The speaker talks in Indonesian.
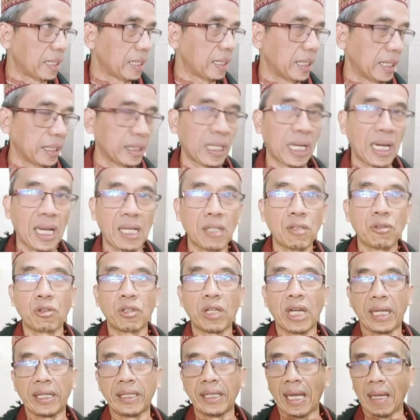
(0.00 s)
yang kita
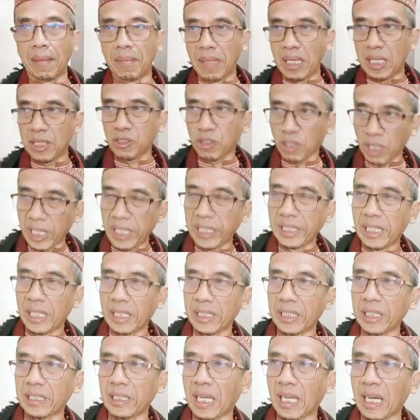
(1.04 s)
lakukan, amal soleh
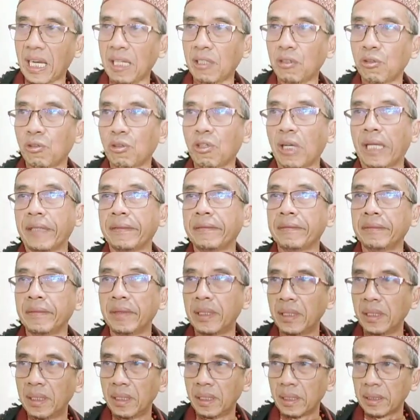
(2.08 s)
yang kita lakukan,
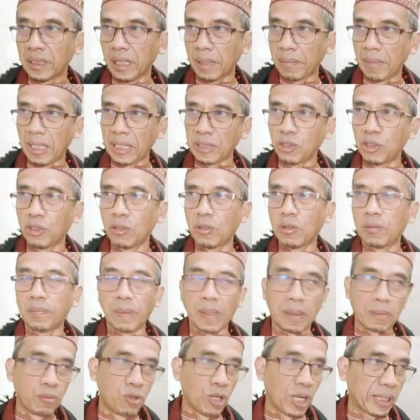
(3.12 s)

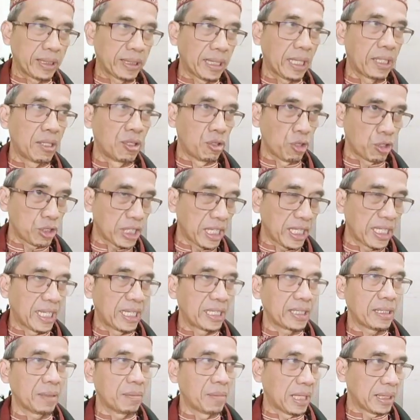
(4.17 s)
termasuk perbuatan dosa
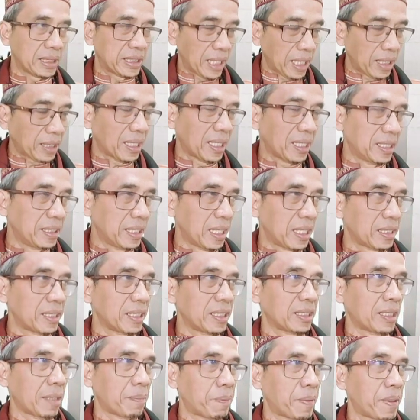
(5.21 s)
dan kemaksiatan
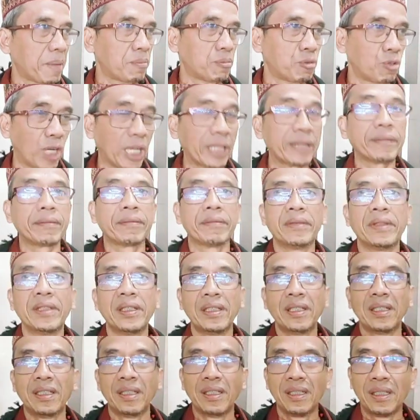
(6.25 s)
yang kita perbuat,
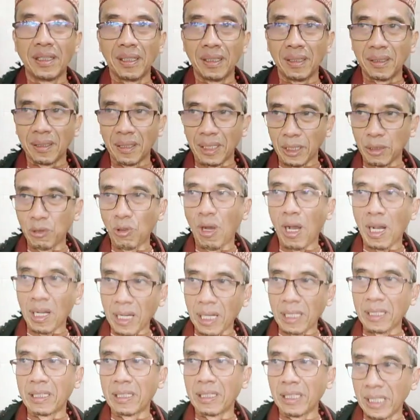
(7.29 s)
itu
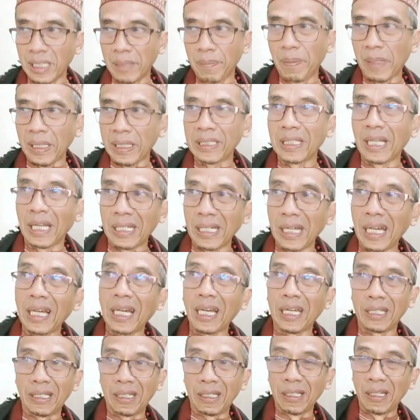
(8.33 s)
akan dilipat
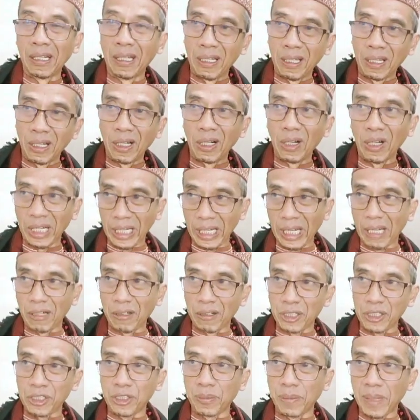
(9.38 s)
gandakan oleh
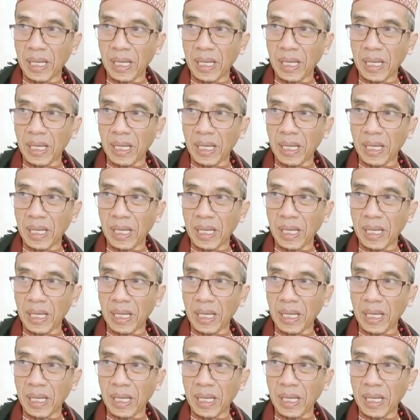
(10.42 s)
Allah